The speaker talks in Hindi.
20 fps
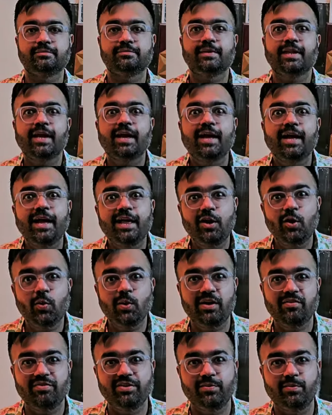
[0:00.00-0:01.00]
हेलो
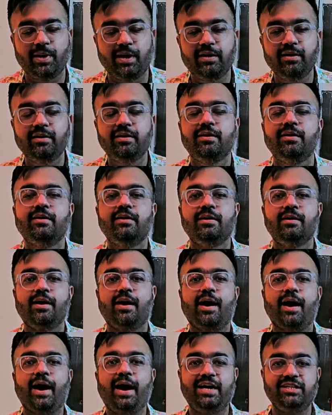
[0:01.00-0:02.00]
एवरीवन आज हम
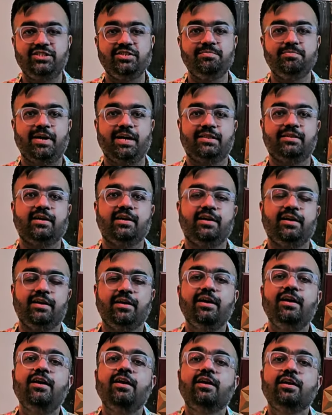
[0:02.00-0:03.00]
बात करेंगे
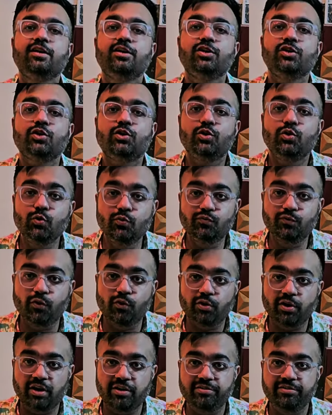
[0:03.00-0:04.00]
Q400
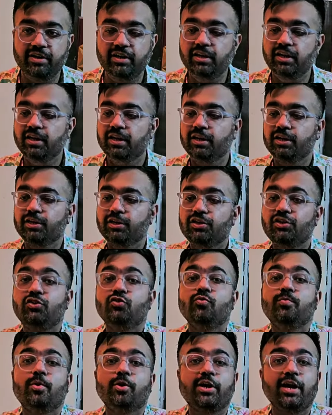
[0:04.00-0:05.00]
क्यूबो के
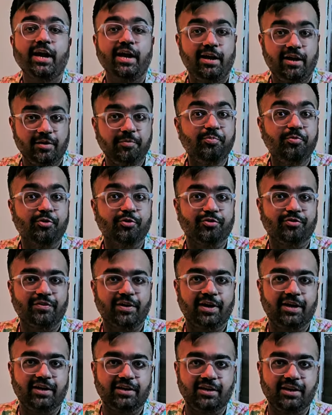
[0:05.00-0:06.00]
एयर प्रोड्यूसर
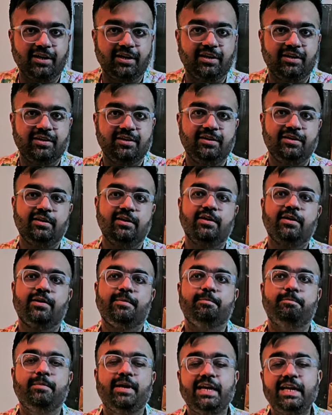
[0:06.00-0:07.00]
मैंने
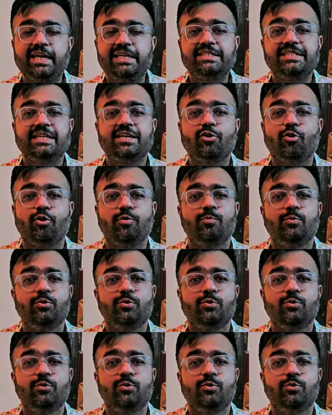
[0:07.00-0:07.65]
इसे ऑलमोस्ट एक